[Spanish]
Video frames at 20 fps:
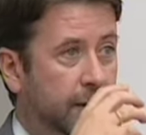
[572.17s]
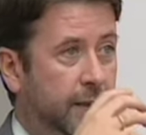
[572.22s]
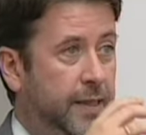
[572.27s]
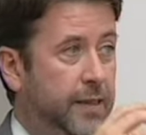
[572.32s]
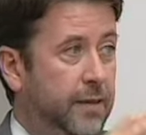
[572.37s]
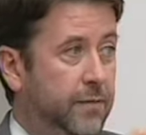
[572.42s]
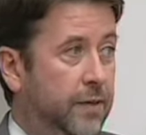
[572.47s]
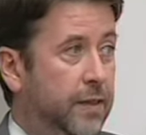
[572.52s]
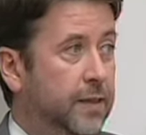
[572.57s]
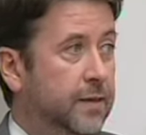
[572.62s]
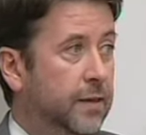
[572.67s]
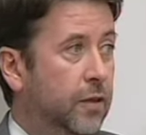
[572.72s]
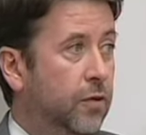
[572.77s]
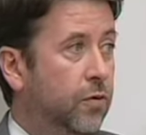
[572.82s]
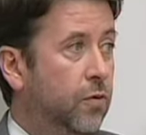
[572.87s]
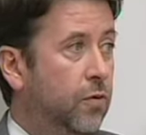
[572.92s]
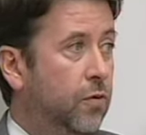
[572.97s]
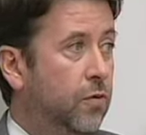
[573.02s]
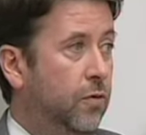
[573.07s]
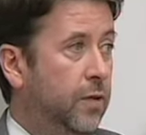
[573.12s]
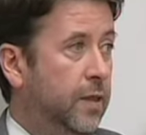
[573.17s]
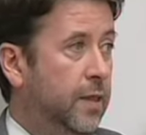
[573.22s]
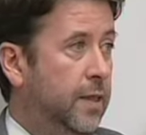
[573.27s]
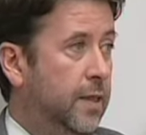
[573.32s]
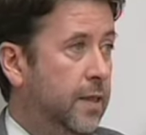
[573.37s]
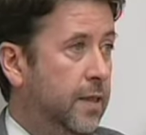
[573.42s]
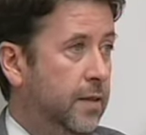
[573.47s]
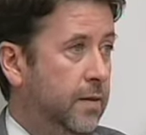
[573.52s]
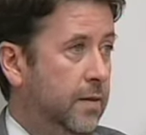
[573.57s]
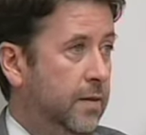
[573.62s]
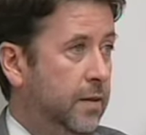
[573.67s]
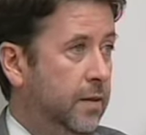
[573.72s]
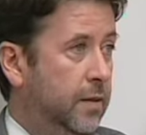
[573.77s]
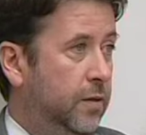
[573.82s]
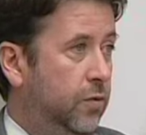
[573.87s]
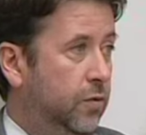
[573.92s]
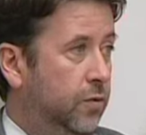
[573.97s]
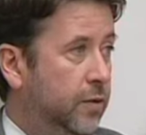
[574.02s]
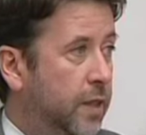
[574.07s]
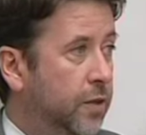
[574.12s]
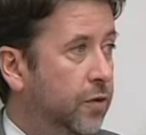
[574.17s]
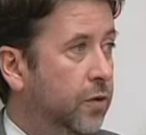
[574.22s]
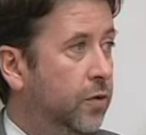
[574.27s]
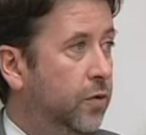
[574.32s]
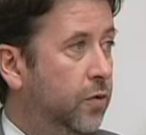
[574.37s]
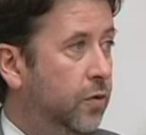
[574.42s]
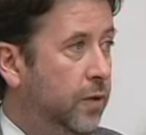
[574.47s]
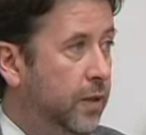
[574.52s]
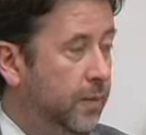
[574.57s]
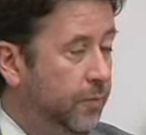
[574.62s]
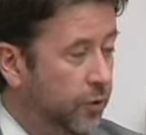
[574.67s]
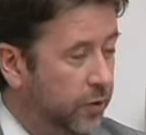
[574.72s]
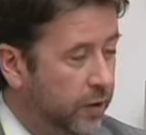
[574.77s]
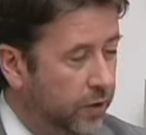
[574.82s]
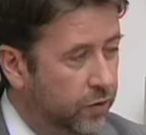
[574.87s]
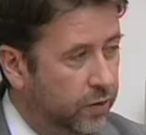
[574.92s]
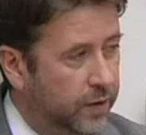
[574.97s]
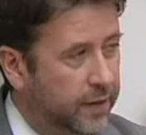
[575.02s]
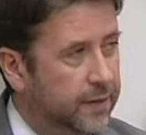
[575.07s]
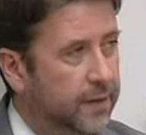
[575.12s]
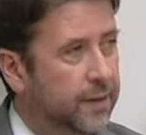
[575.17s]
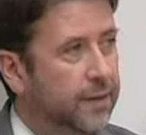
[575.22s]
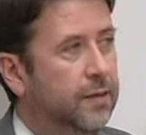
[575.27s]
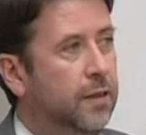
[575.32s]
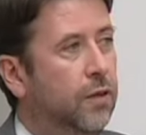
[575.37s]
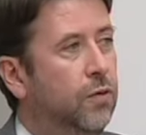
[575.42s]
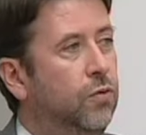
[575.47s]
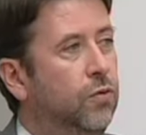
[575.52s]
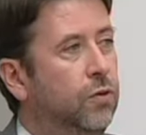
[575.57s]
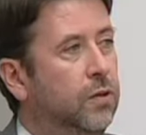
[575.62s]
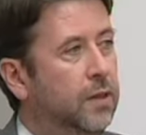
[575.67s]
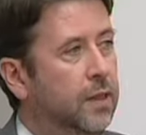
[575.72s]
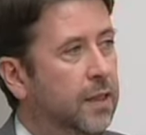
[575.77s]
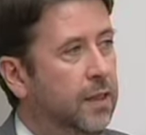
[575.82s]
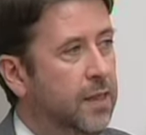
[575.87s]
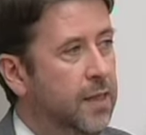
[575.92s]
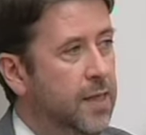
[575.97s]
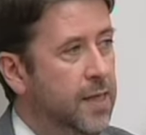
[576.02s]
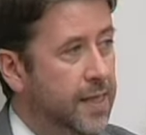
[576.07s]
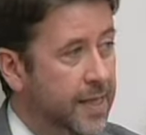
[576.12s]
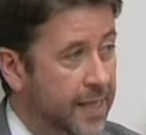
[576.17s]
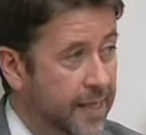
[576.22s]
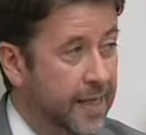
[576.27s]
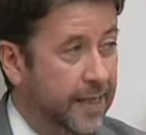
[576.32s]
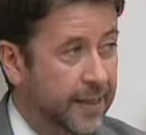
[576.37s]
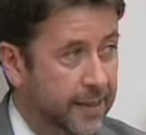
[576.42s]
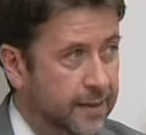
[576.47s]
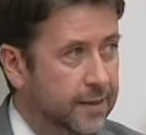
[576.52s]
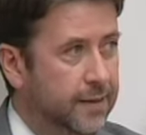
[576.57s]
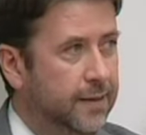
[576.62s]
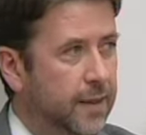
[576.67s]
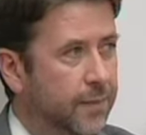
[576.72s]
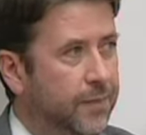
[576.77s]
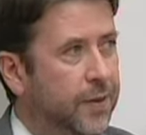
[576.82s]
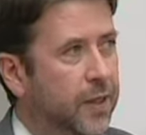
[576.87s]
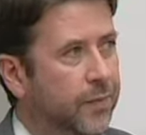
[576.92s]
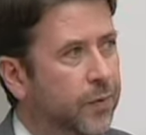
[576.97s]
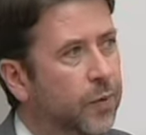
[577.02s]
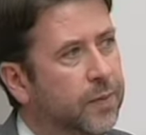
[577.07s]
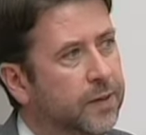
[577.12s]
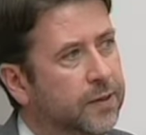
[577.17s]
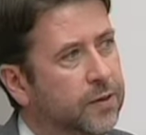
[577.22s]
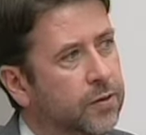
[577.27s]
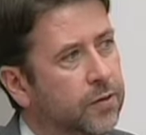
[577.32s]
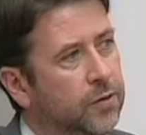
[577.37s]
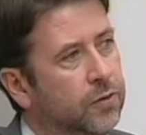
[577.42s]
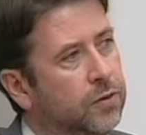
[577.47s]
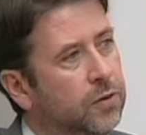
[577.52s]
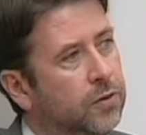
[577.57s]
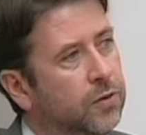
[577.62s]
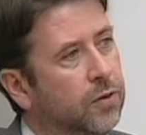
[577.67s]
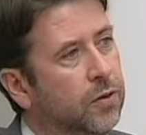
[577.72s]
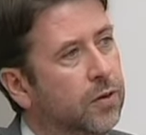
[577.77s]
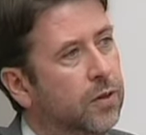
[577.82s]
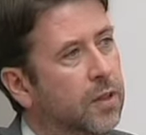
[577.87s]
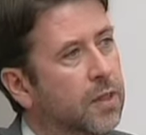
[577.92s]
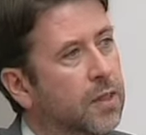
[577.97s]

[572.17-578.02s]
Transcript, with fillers: a diferencia de lo que ocurría en estos años en donde hemos tenido que hacer ese ajuste y la crisis también la hemos pasado nosotros,